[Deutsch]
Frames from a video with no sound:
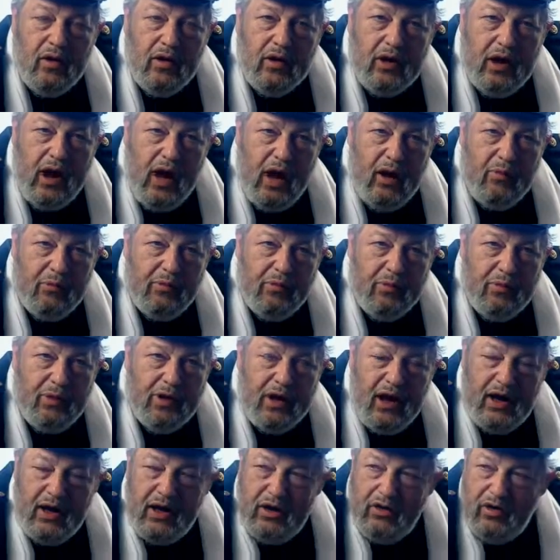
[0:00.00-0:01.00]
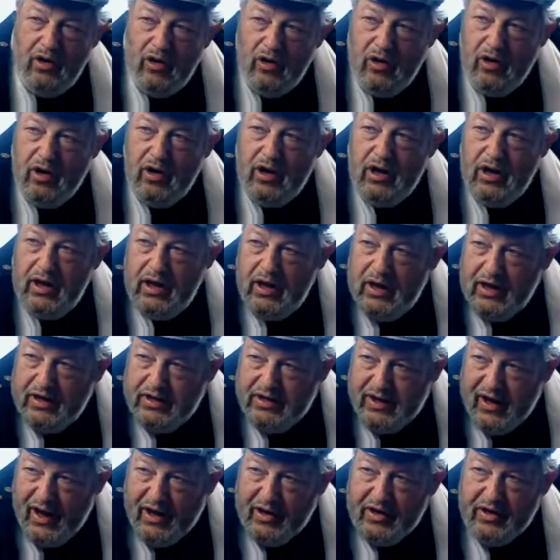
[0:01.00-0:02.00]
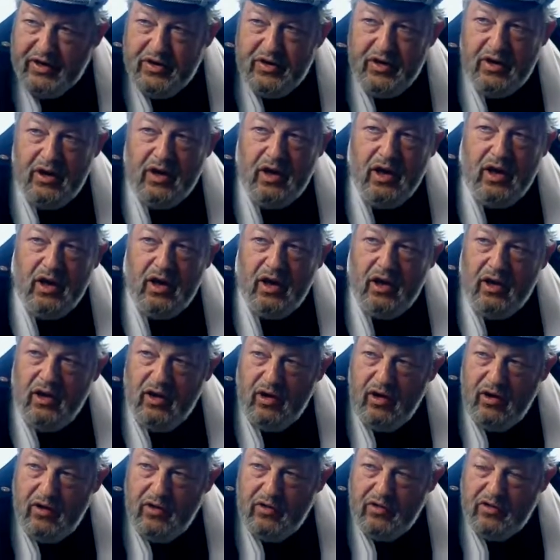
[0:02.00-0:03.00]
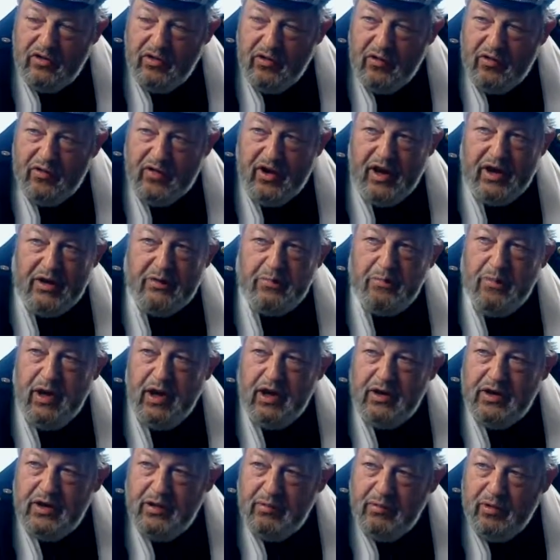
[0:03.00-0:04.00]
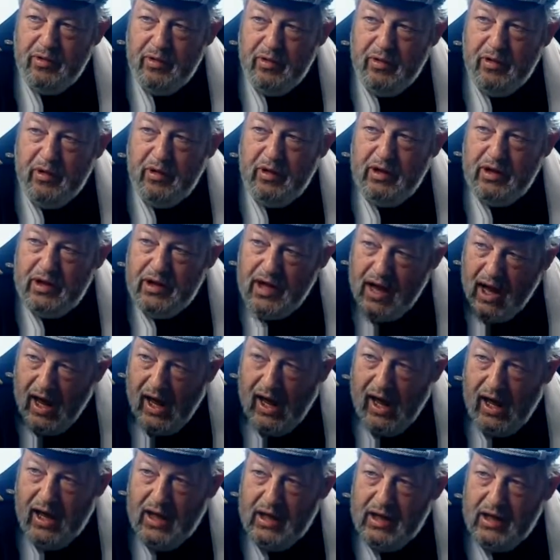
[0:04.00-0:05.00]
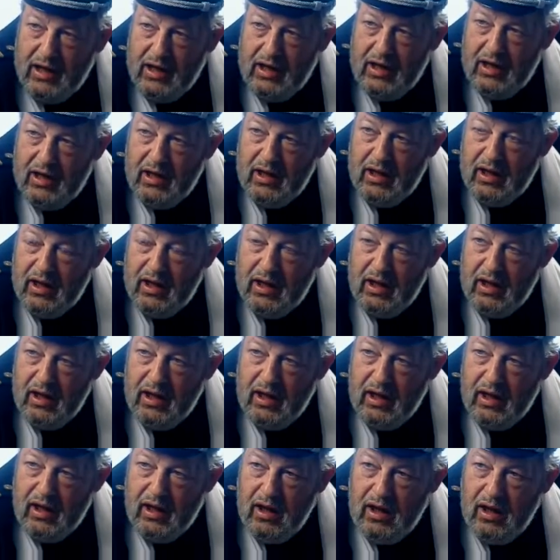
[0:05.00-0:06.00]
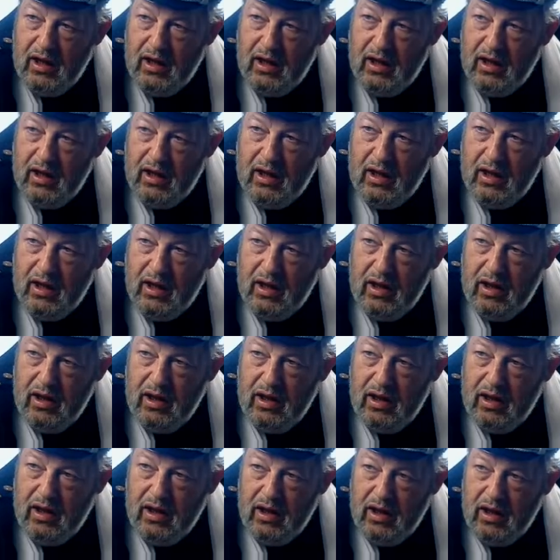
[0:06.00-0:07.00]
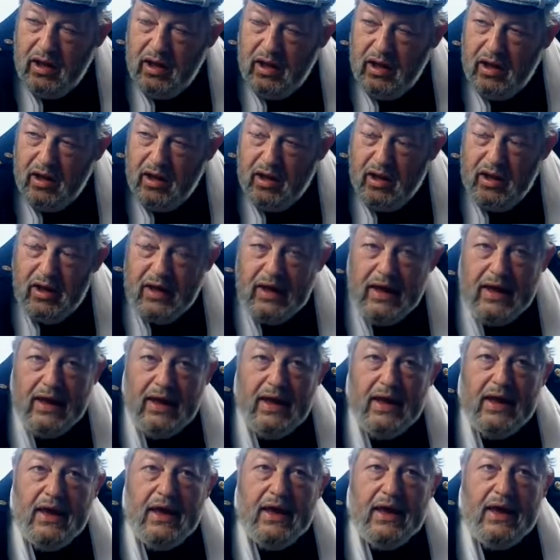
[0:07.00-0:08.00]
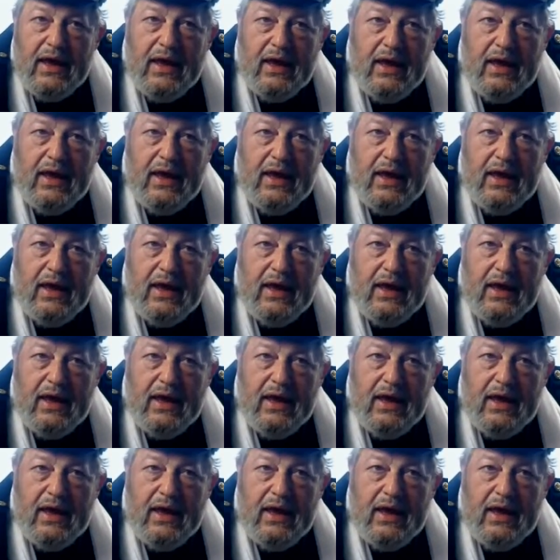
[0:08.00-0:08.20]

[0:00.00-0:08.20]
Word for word: Ja, mit einer noch intakten äh, Sowjetmacht im Rücken, ja. War ja intakt 15 Jahre vorher.